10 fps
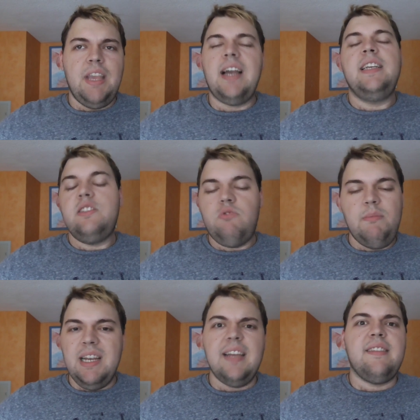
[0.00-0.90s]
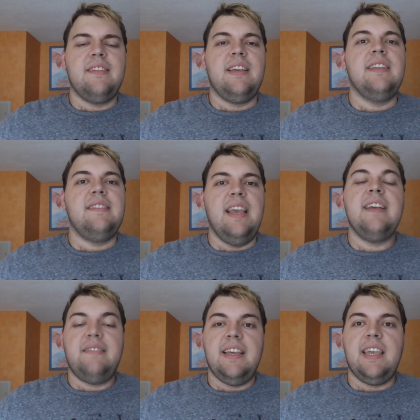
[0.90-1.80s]
ja, ich streame in letzter Zeit
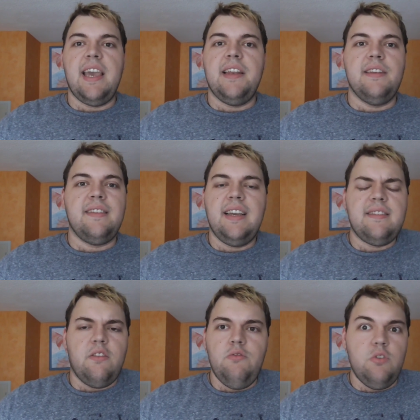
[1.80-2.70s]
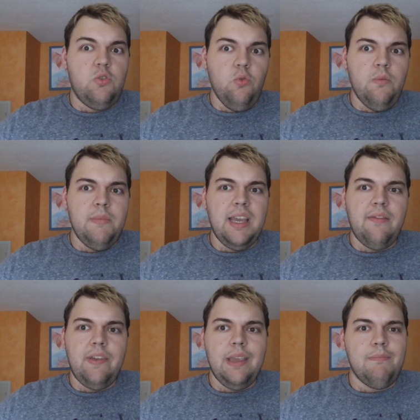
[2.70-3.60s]
sehr, sehr gerne. Sei es auch nur Doom
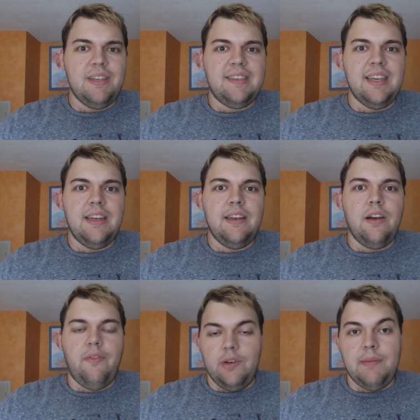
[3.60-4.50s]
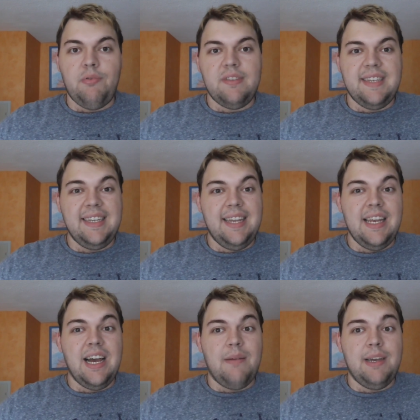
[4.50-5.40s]
irgendwie ein bisschen auf 100%
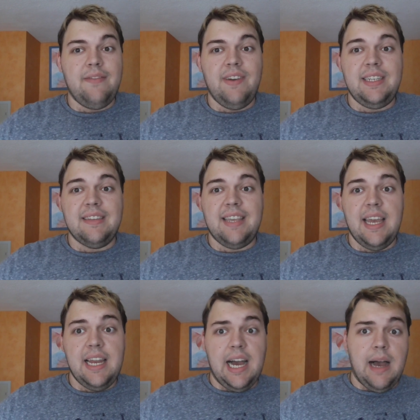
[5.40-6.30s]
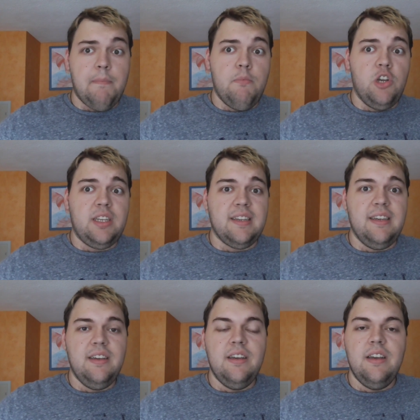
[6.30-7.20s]
hinarbeiten, weil ich das gerne haben
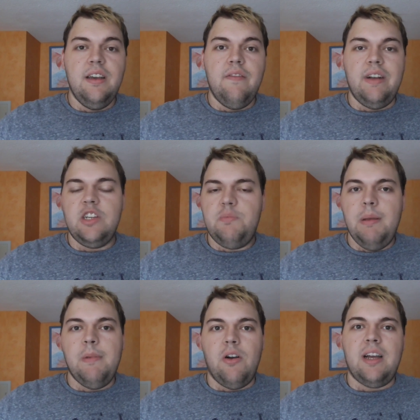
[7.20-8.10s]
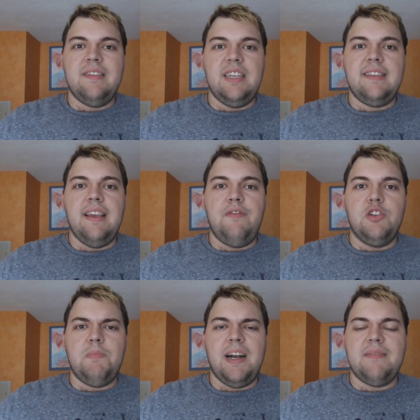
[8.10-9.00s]
möchte. Weil das Spiel mir auch an sich sehr viel
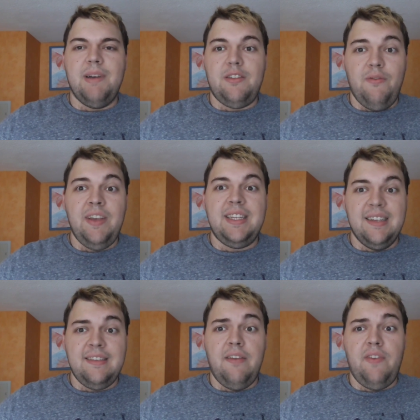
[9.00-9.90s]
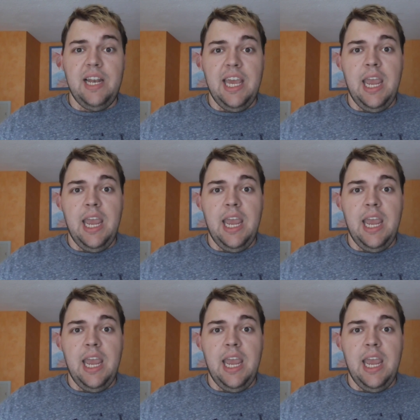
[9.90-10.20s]
Spaß macht und ich da sehr viele